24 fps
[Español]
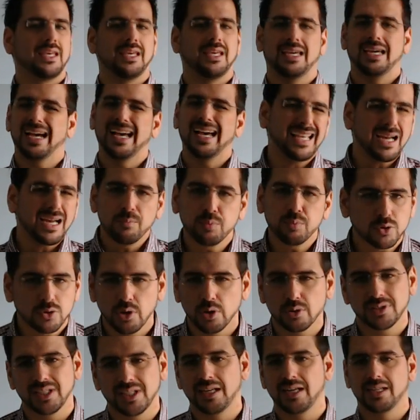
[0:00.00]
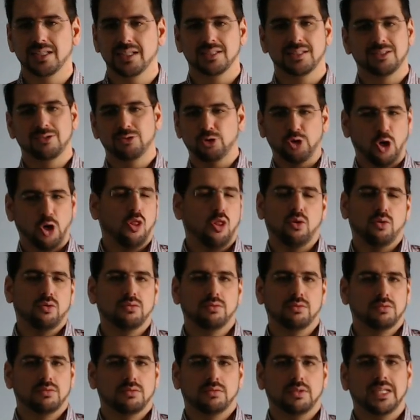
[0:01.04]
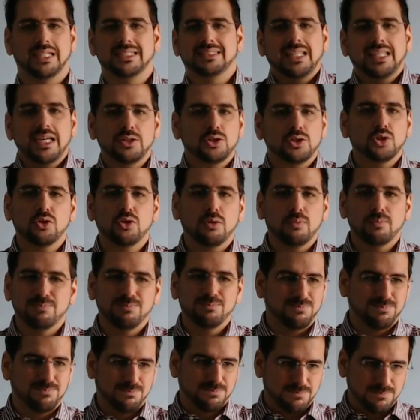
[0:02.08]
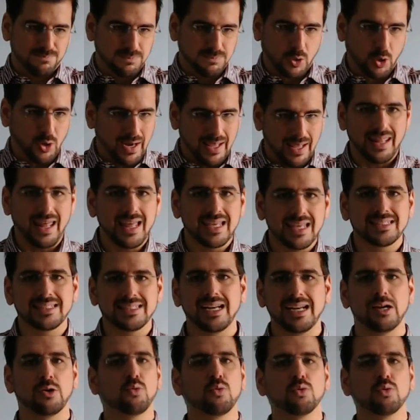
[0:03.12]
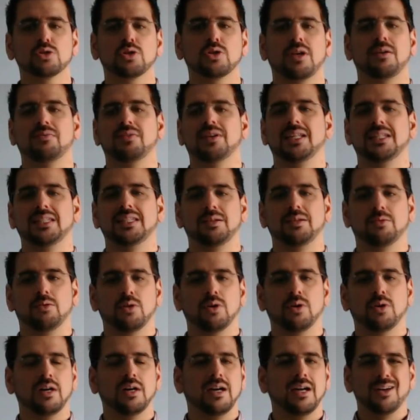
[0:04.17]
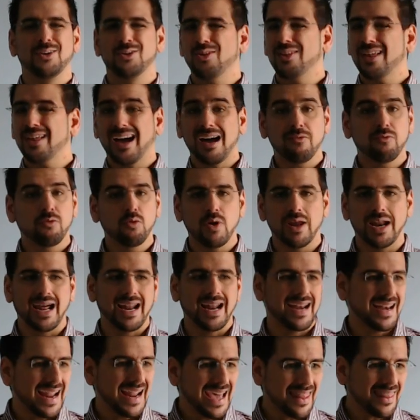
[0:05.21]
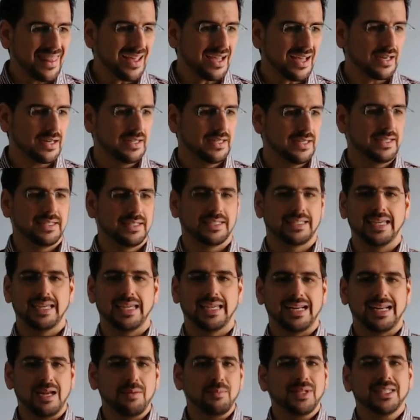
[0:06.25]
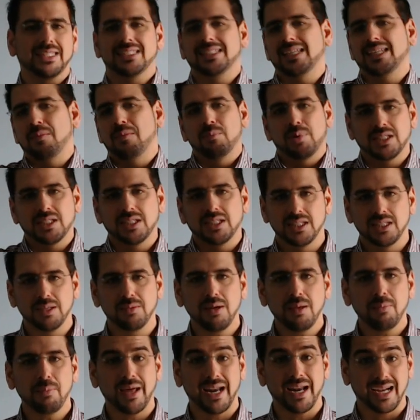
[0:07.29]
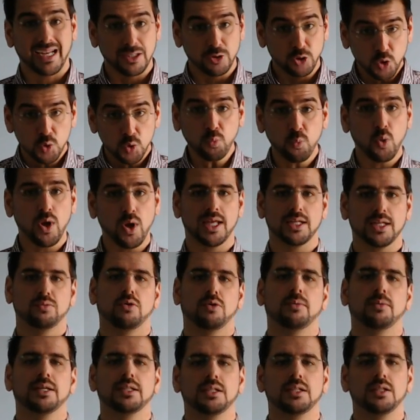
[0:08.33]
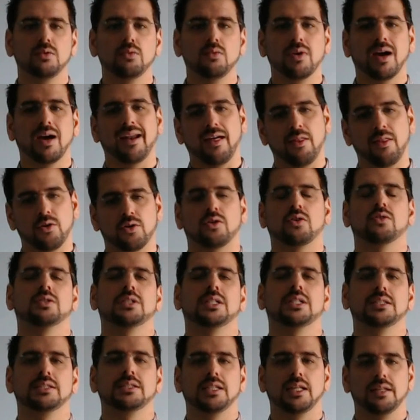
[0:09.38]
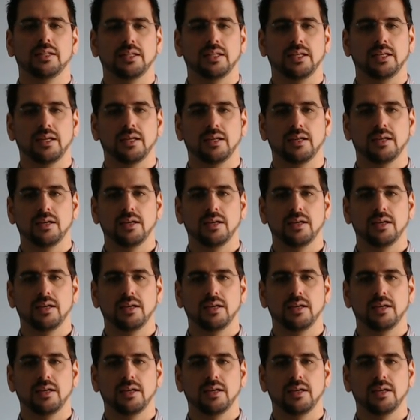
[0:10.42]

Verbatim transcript: en el campus lo tienes todo. Está hecho con la idea de ser el curso definitivo. No deja fuera nada que realmente sea imprescindible para que tú puedas volverte un ganador consistente.